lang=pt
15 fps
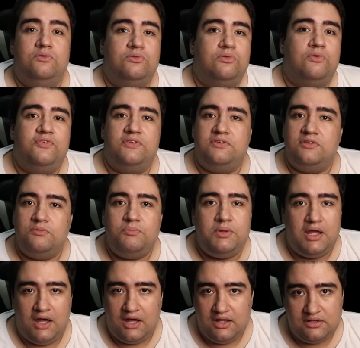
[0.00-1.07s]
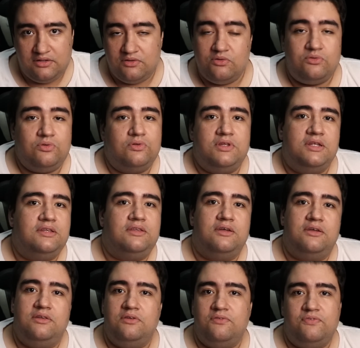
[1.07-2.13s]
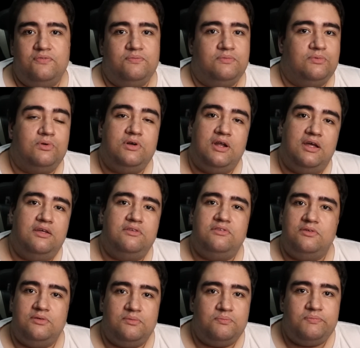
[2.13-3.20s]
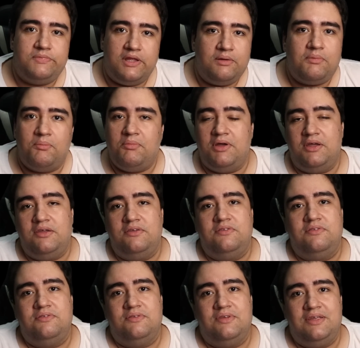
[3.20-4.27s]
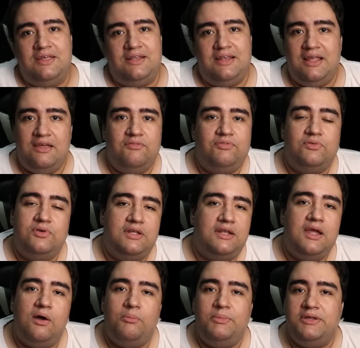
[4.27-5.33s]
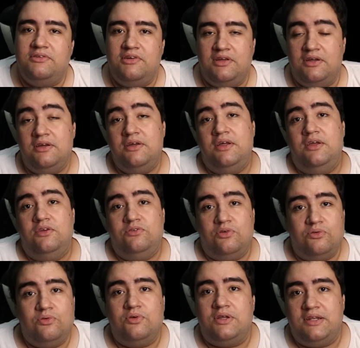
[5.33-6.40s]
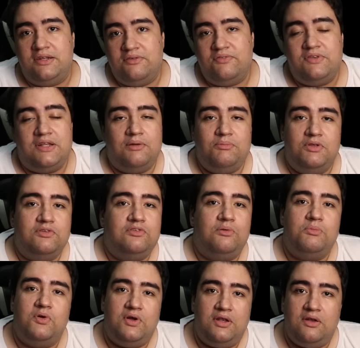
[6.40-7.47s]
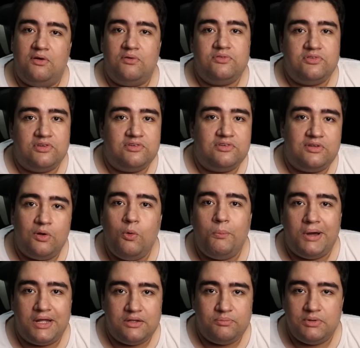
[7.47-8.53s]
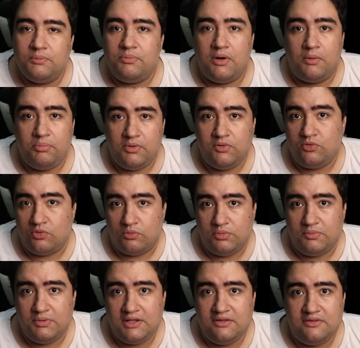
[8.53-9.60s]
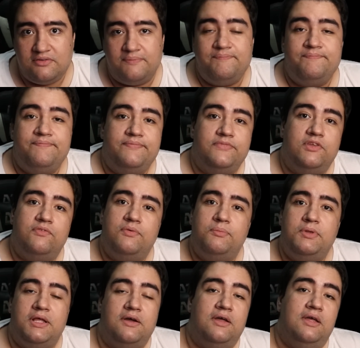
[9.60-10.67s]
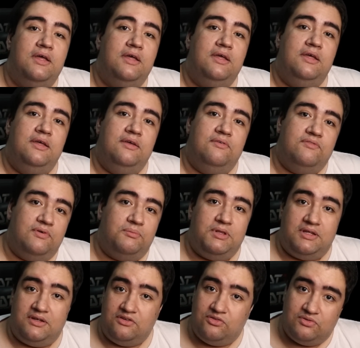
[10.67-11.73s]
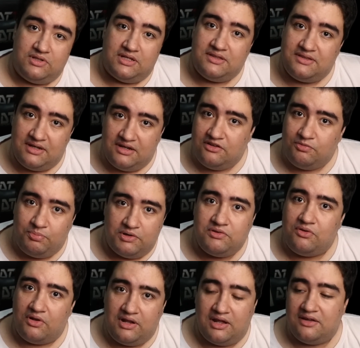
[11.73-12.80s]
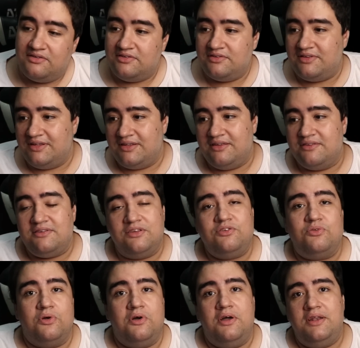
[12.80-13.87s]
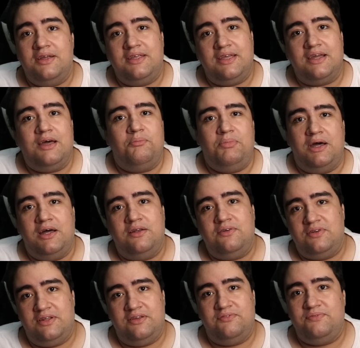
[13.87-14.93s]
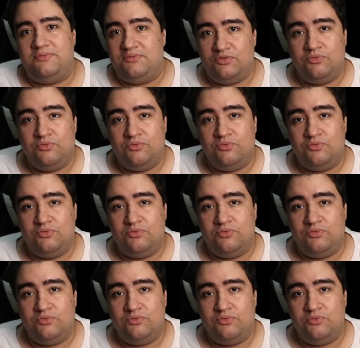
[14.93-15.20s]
Não estou fazendo piada, não estou tentando tornar esse tema mais é, leve do que ele realmente é. Só estou querendo evitar mesmo que o meu canal seja derrubado pelo próprio YouTube, beleza? Então, vamos lá vamos lá juntar três personagens né, nessa história que acabaram, né?